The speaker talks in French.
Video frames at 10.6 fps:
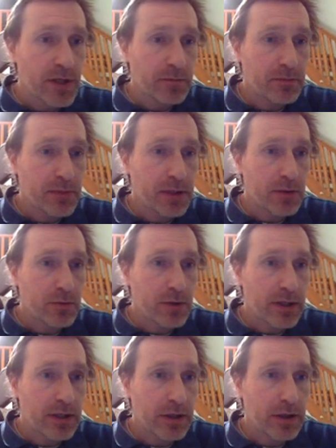
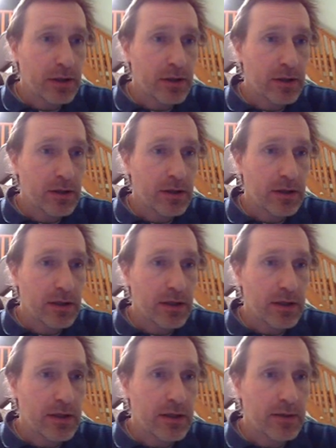PQRS, elle
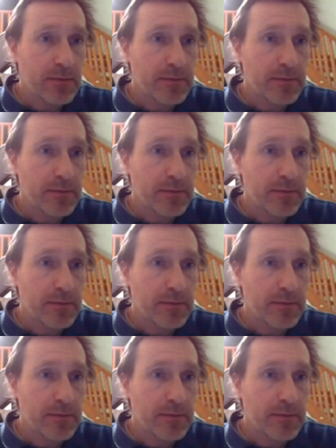est là.